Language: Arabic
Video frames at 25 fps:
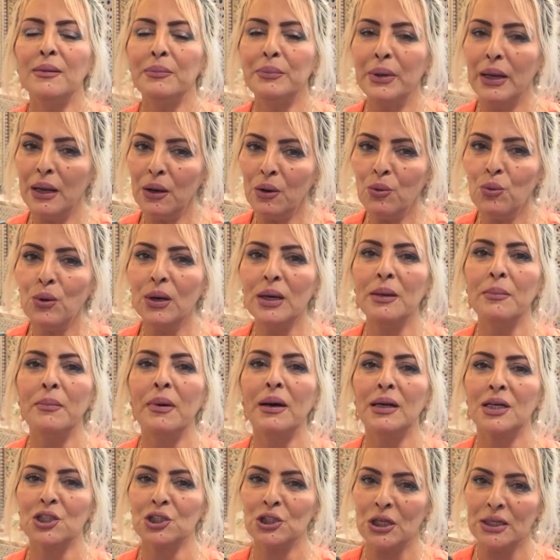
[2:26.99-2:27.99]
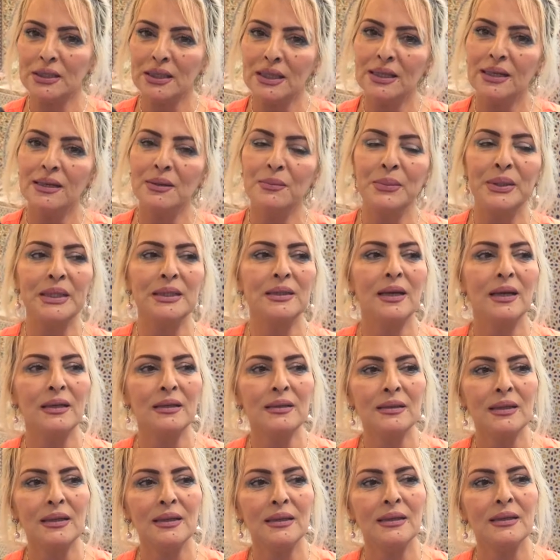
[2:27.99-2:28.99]
باول ما رجعت
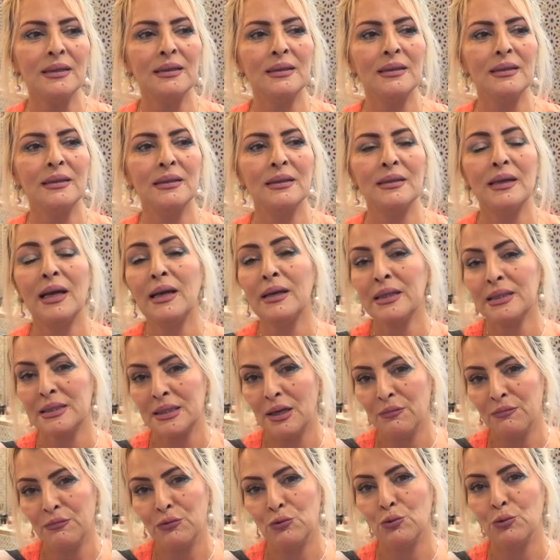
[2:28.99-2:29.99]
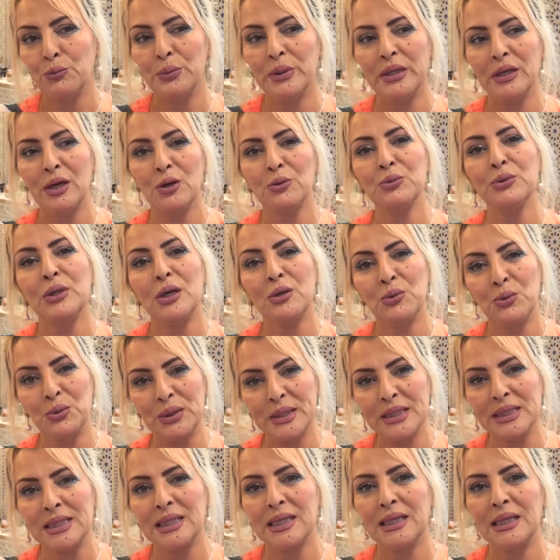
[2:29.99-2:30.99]
للميدان آه، احتفلوا بيا وداروا
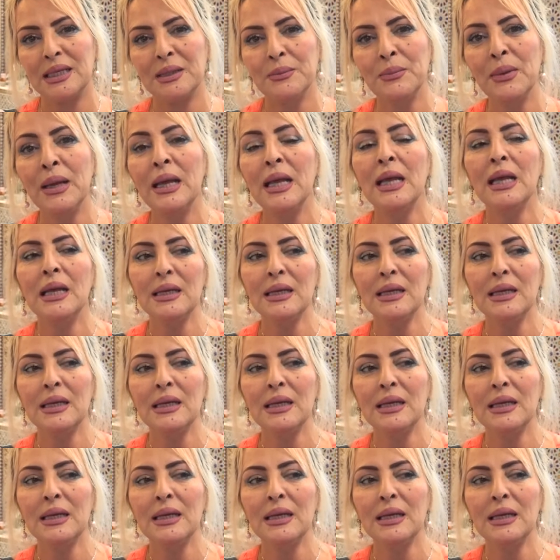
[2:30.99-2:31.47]
لي تكريم